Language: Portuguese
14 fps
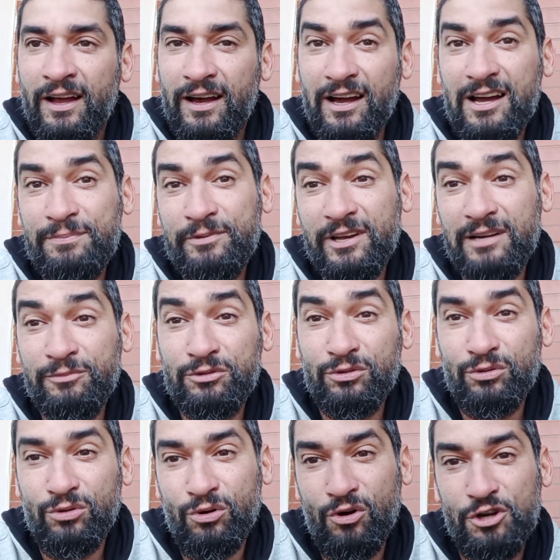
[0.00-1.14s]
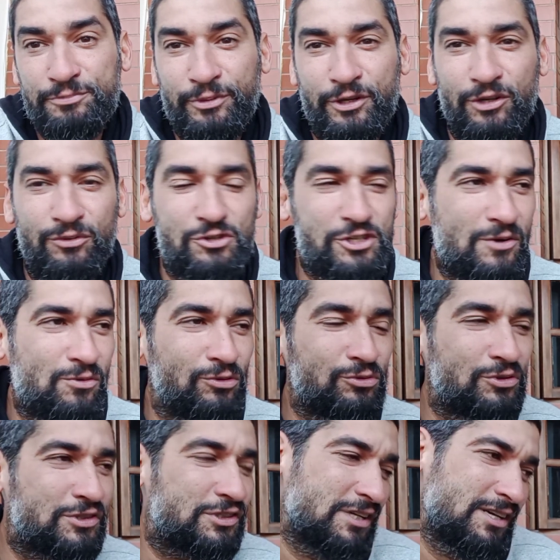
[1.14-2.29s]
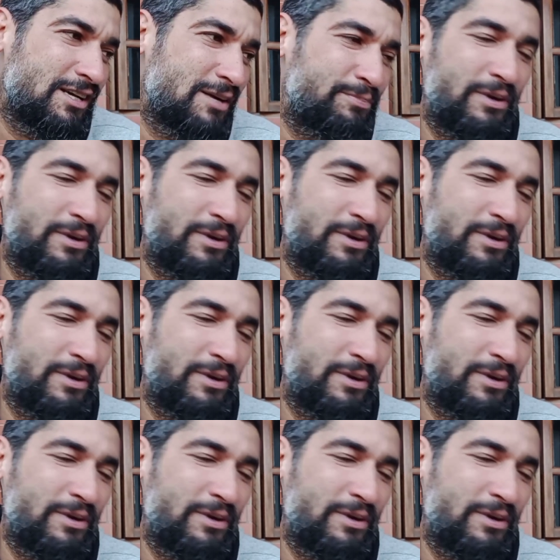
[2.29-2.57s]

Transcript: Ah, porque era muito longe, porque eu não tinha condução,